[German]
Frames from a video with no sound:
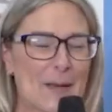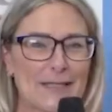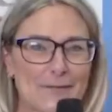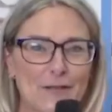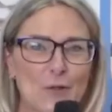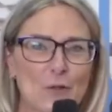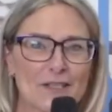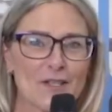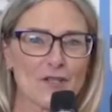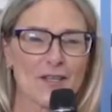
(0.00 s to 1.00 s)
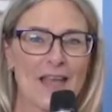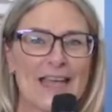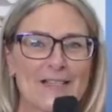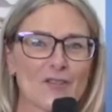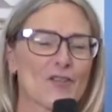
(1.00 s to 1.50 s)
Gemeinde von Dotz ist die
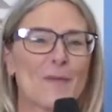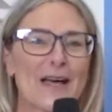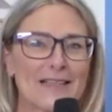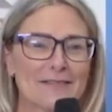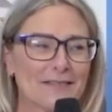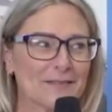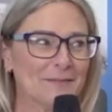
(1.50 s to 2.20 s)
geilste Gemeinde.